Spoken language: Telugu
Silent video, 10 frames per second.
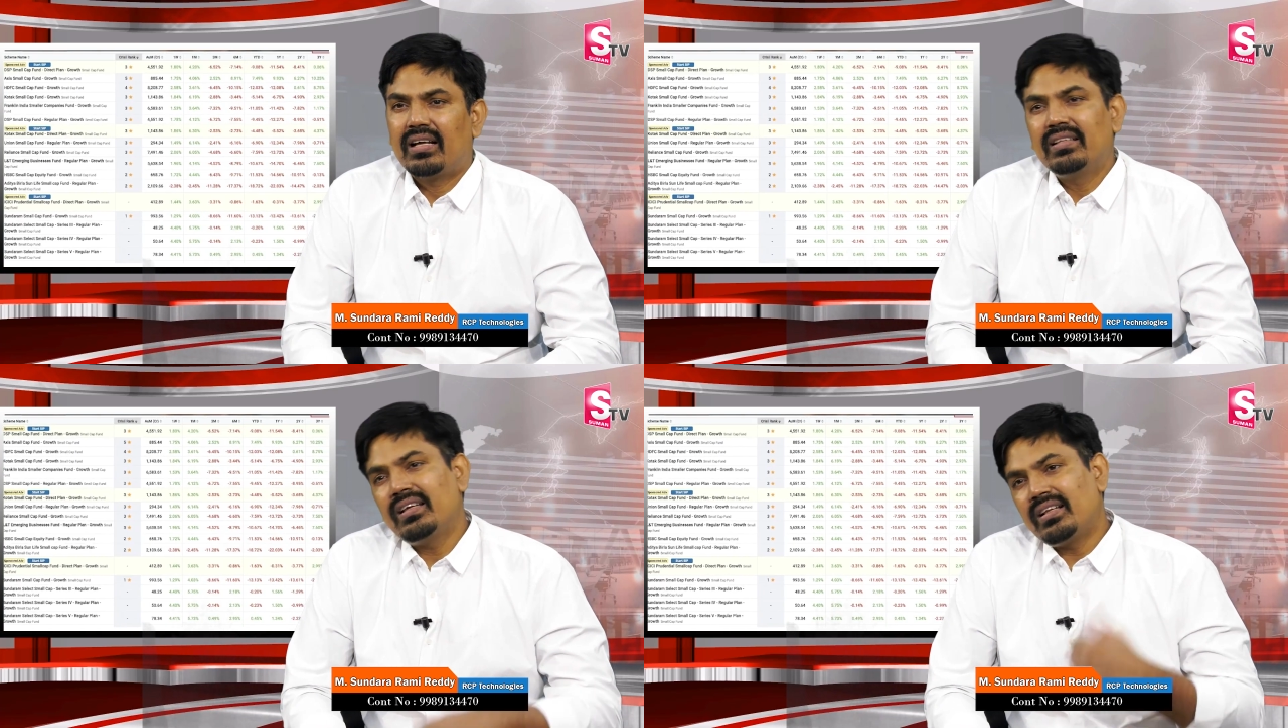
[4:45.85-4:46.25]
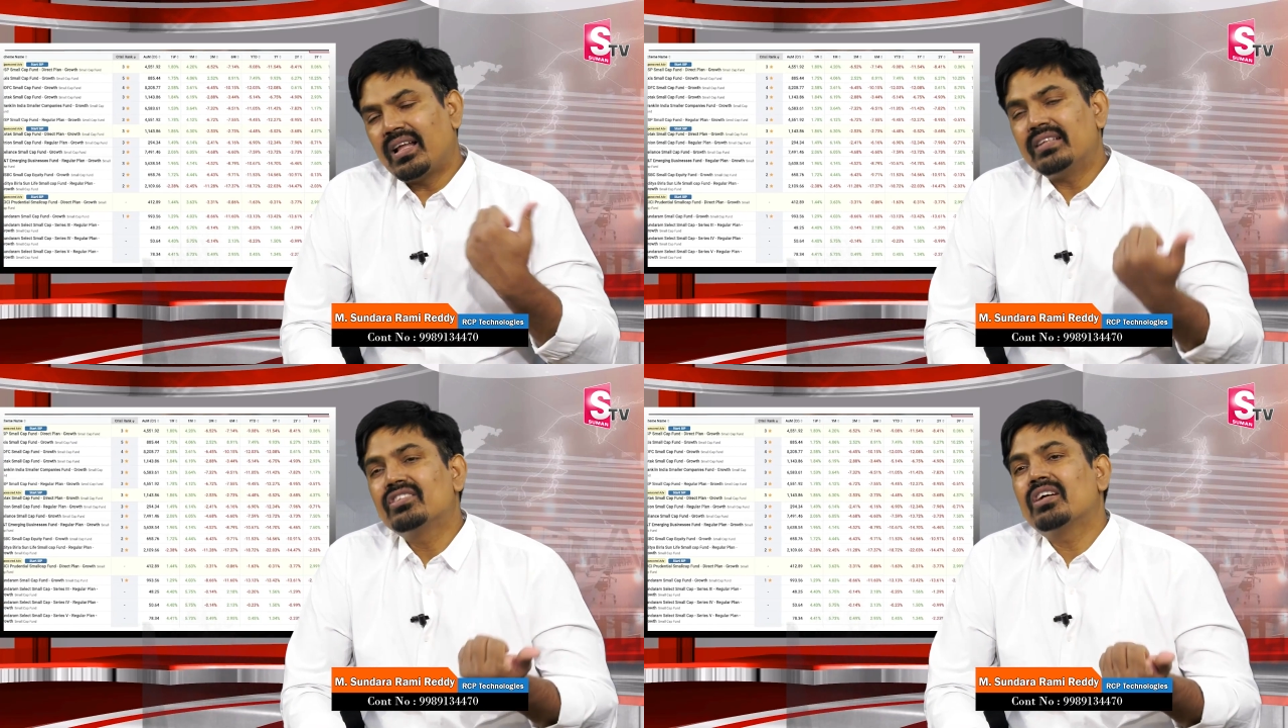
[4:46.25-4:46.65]
అదే
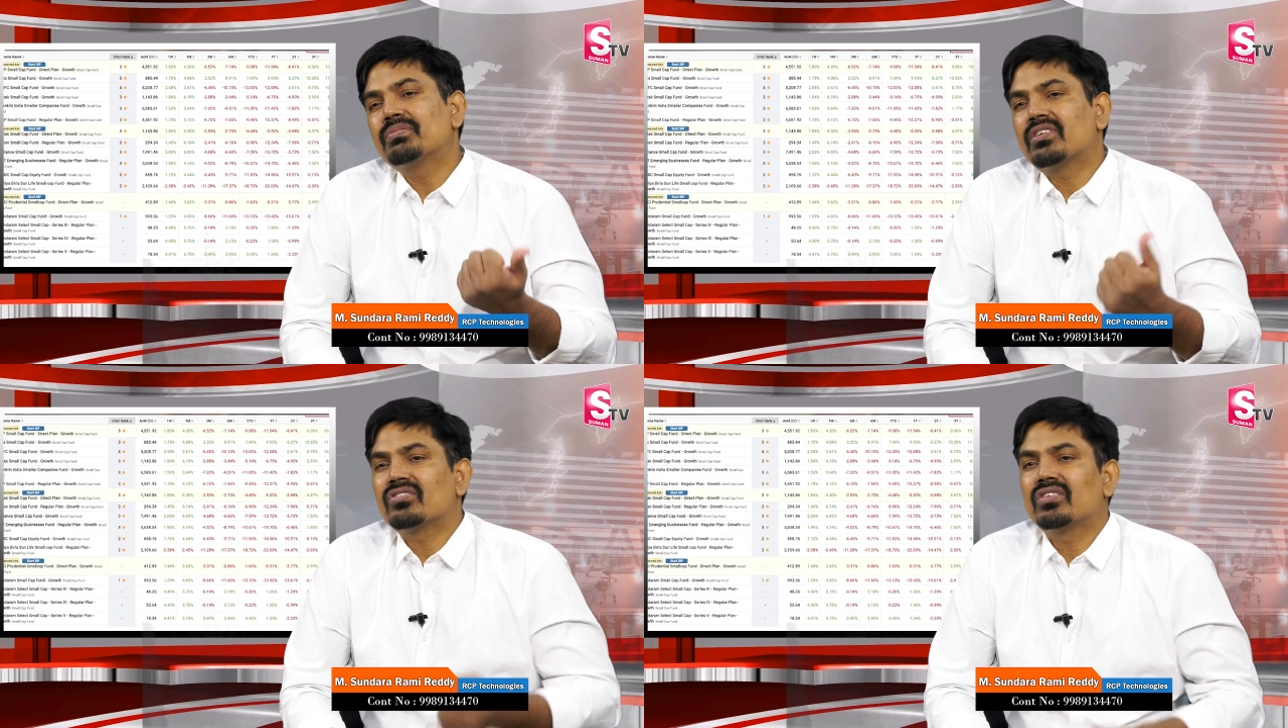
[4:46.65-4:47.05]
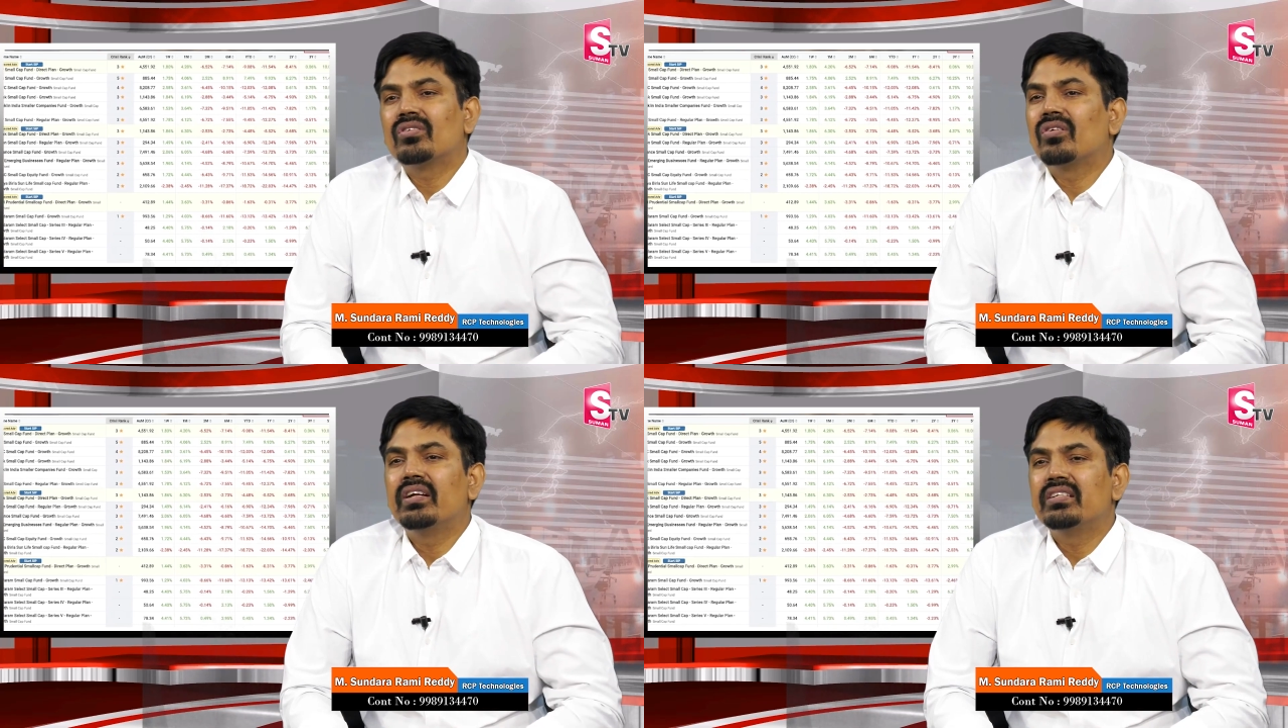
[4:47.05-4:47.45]
లార్జ్ క్యాప్ స్టాక్స్
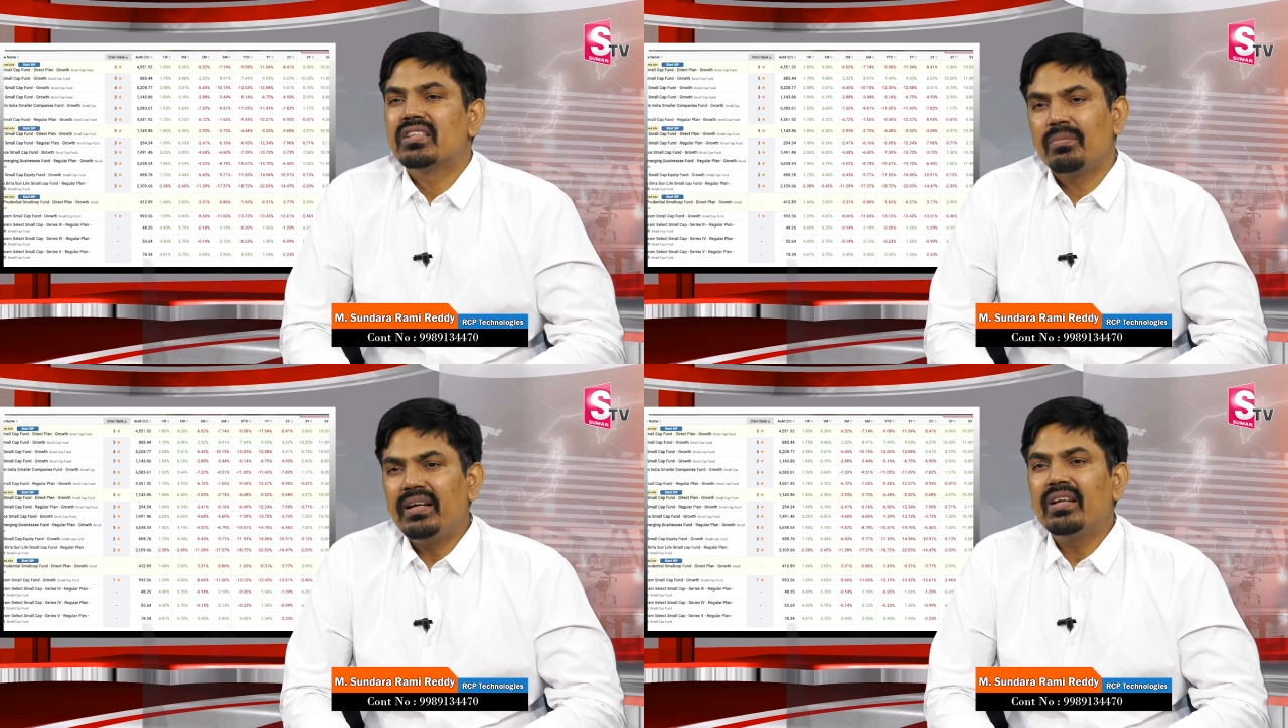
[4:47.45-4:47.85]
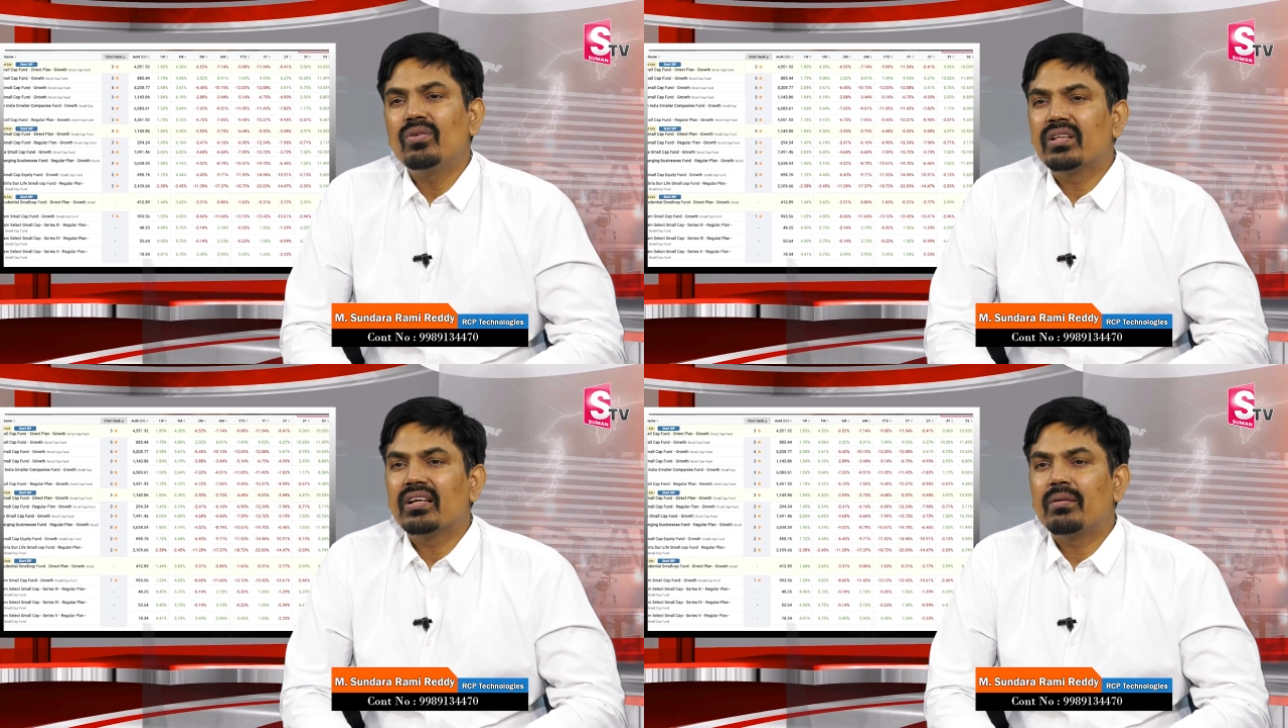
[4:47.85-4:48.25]
అనుకోండి స్టెబిలిటీ
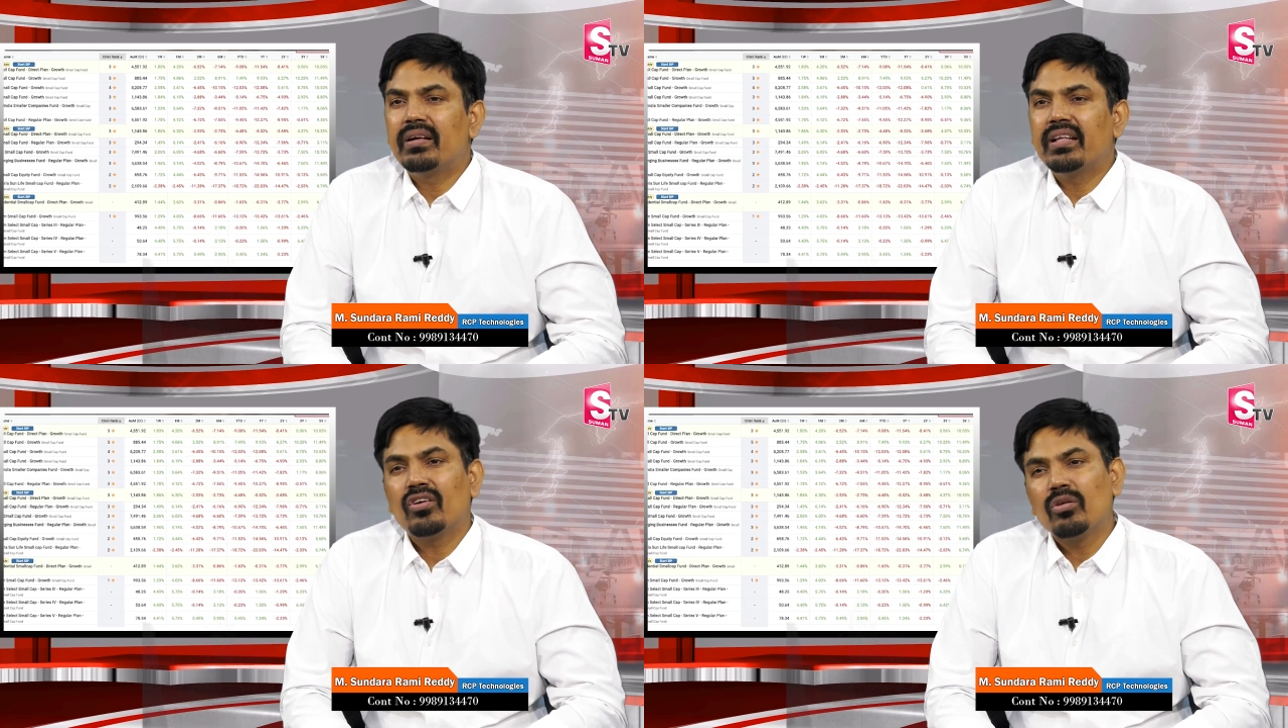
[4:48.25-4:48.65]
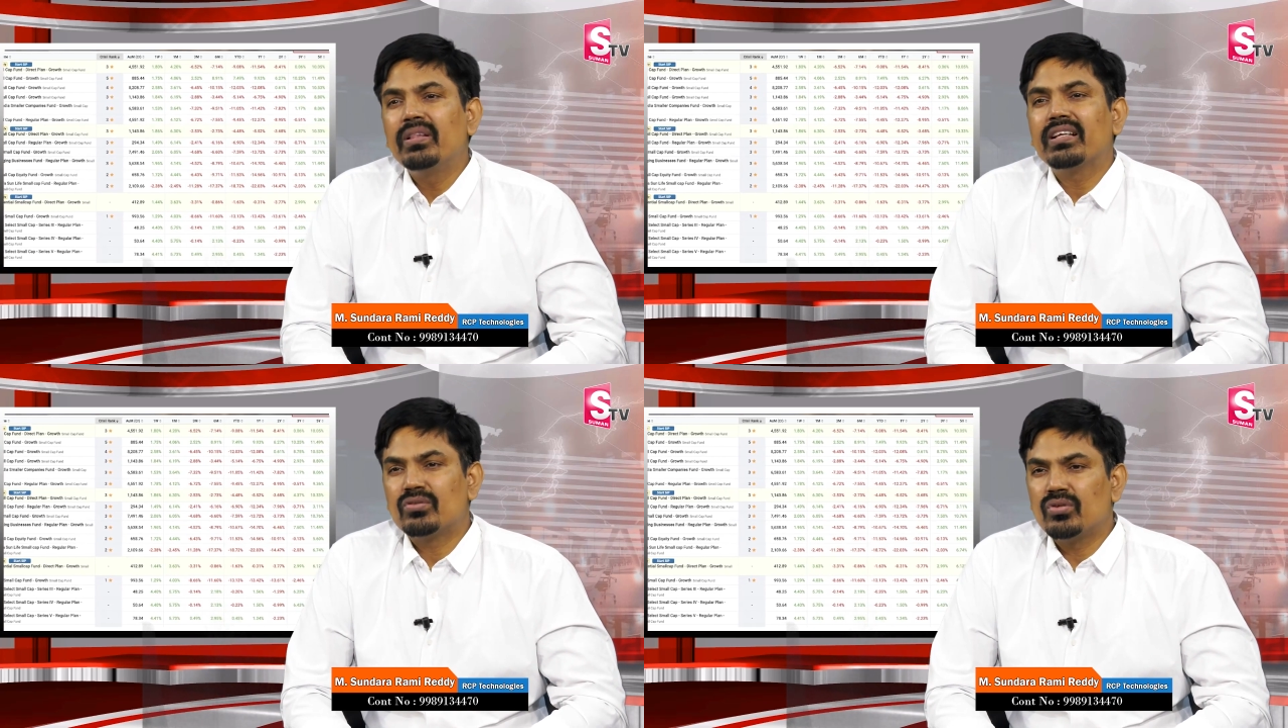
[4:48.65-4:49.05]
ఉంటుంది కాబట్టి ఎక్కువ
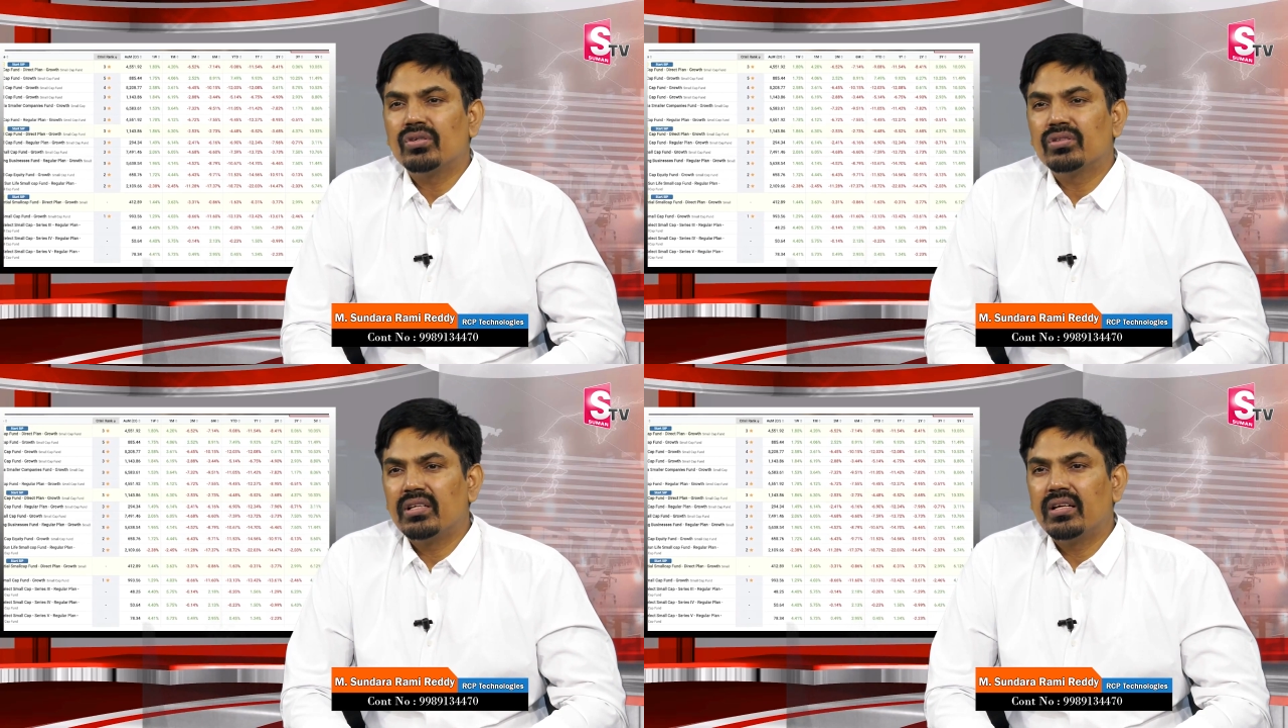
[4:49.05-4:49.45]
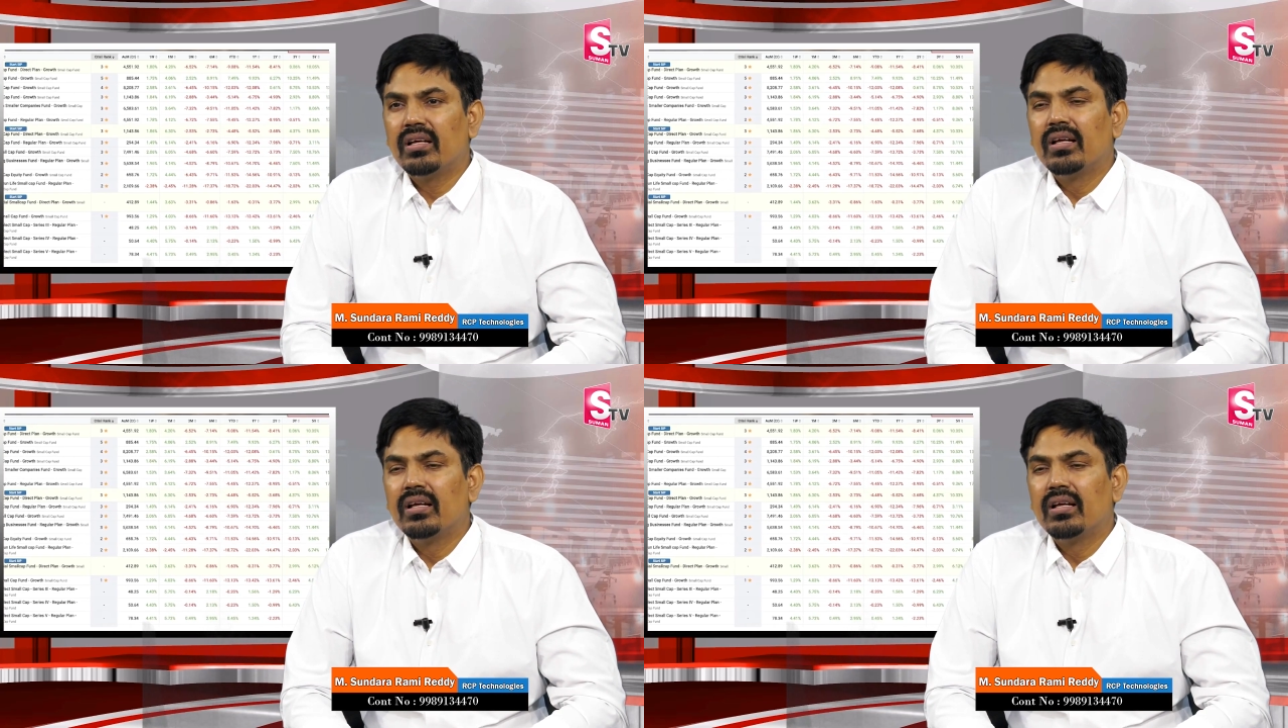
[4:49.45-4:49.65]
మందికి అది సూట్ అవుతుంది